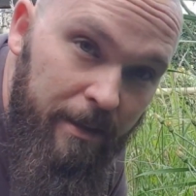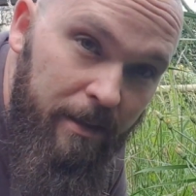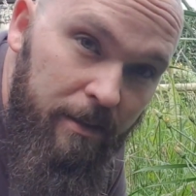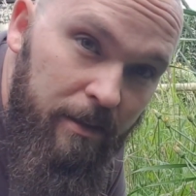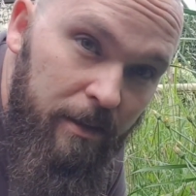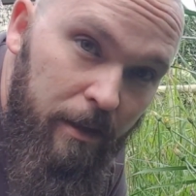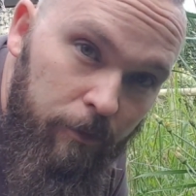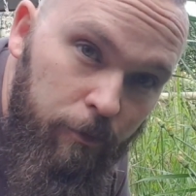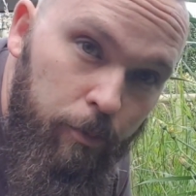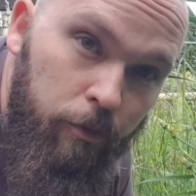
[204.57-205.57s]
l'été,
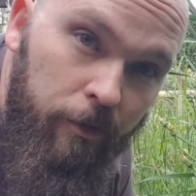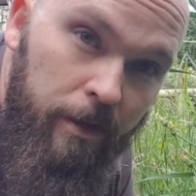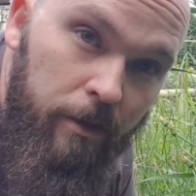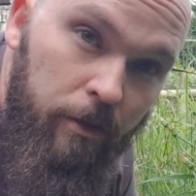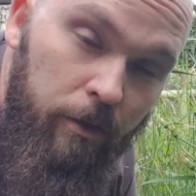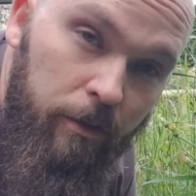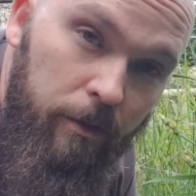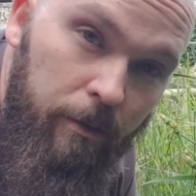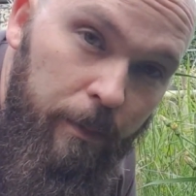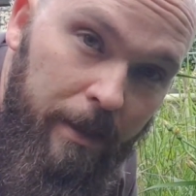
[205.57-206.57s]
vous pouvez
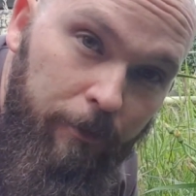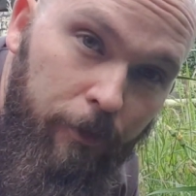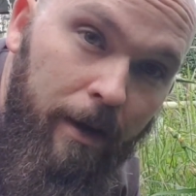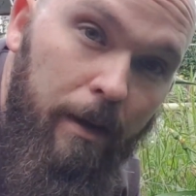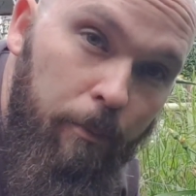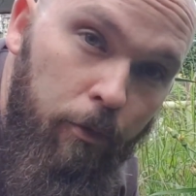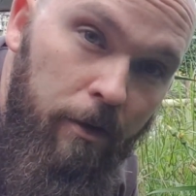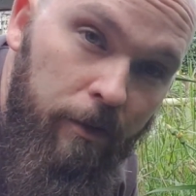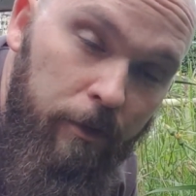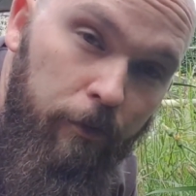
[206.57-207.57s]
euh, mettre, faire la pointe
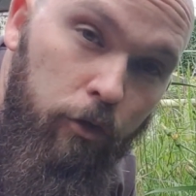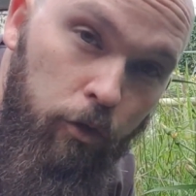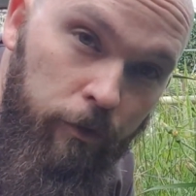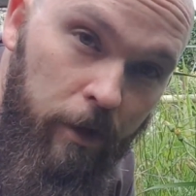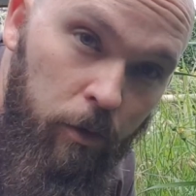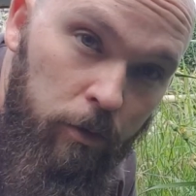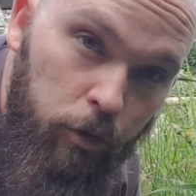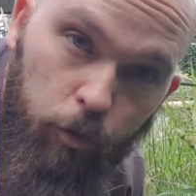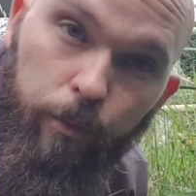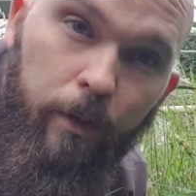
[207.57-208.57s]
avec votre cuve à eau,
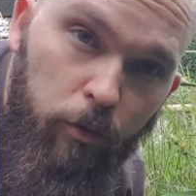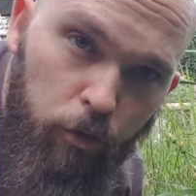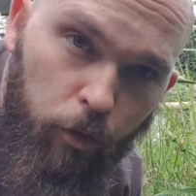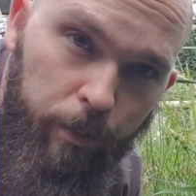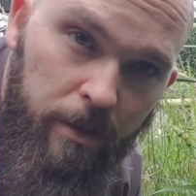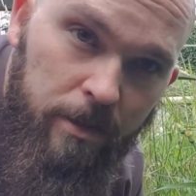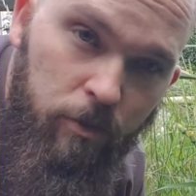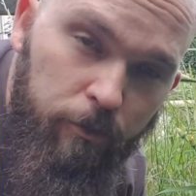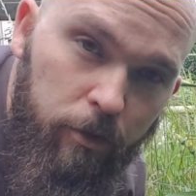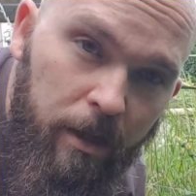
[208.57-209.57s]
surtout pas l'eau du robinet,
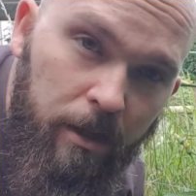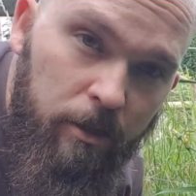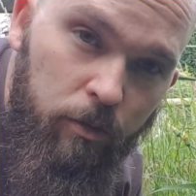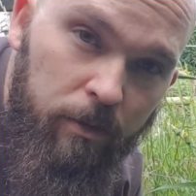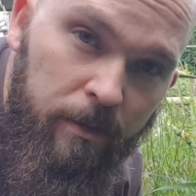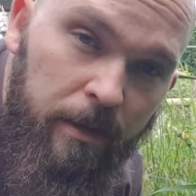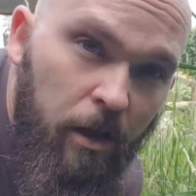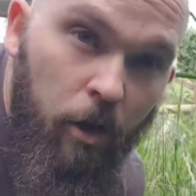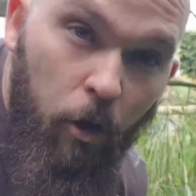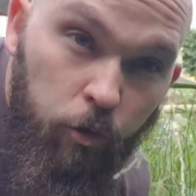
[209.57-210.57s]
sinon vous déréglez tout.
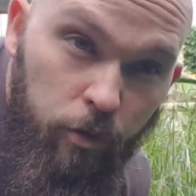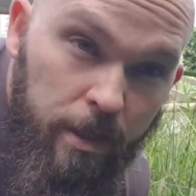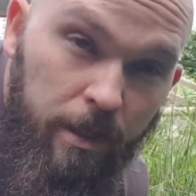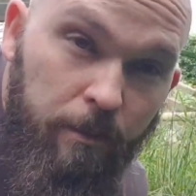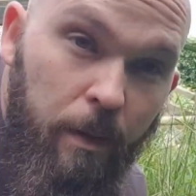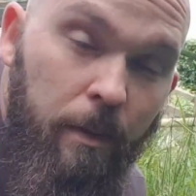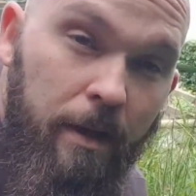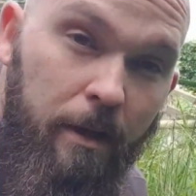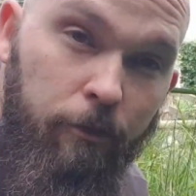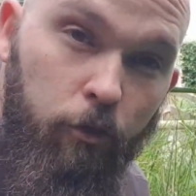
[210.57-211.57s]
En tout cas, ma
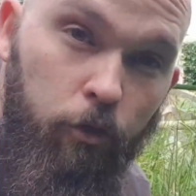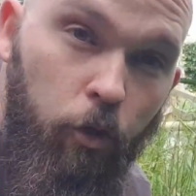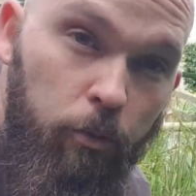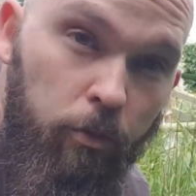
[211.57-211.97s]
mare elle évolue dans le